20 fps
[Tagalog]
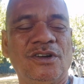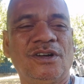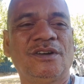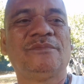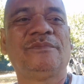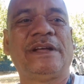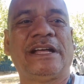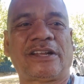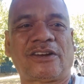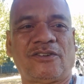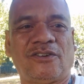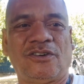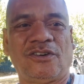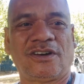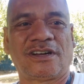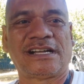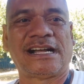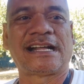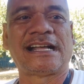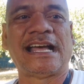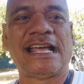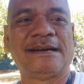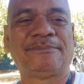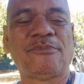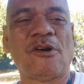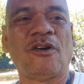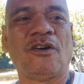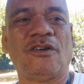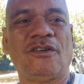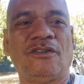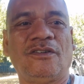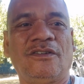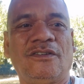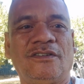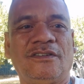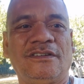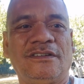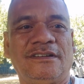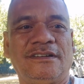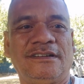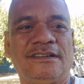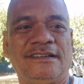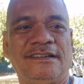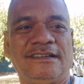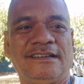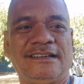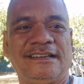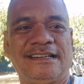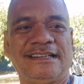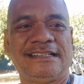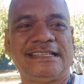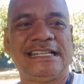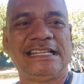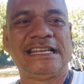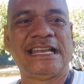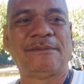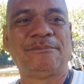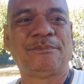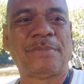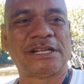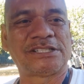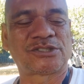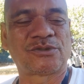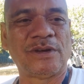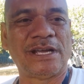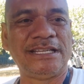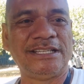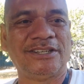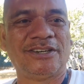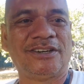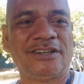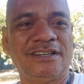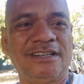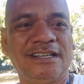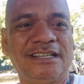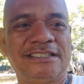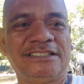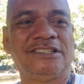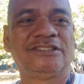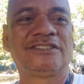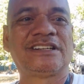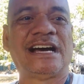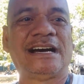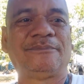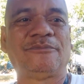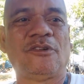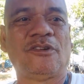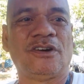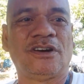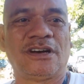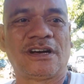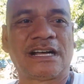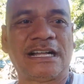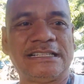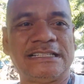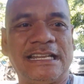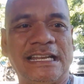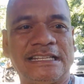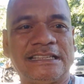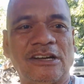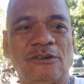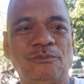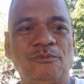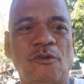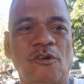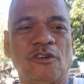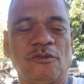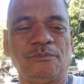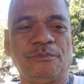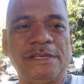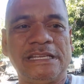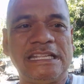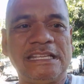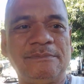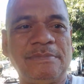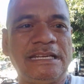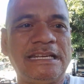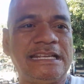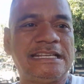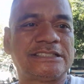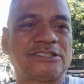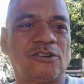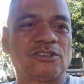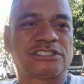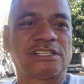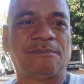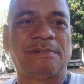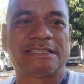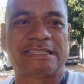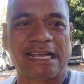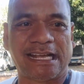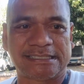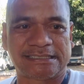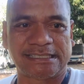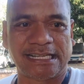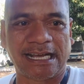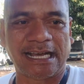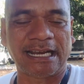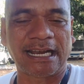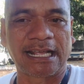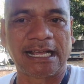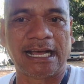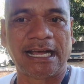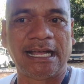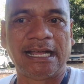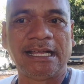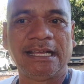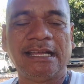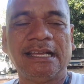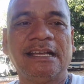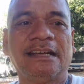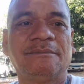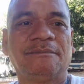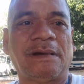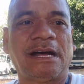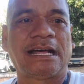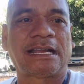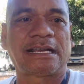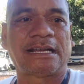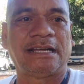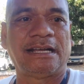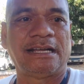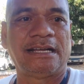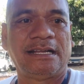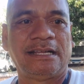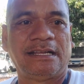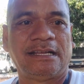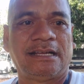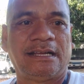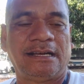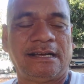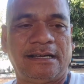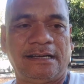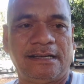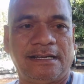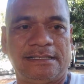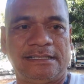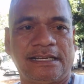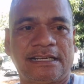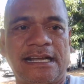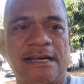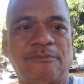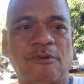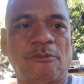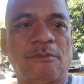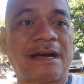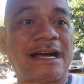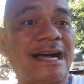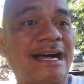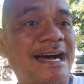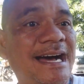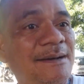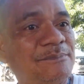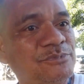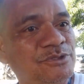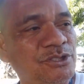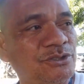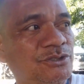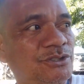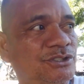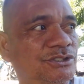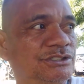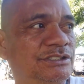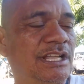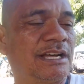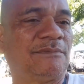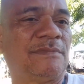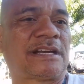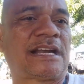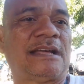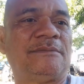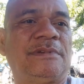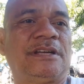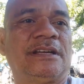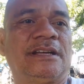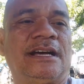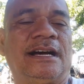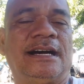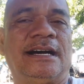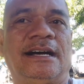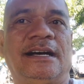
Pero kagaya po ni Lampas Kwelyo, yun nga po, kanila daw po binibili ito sa mataas na halaga para uh, yan nga po makakapture ng maraming uh,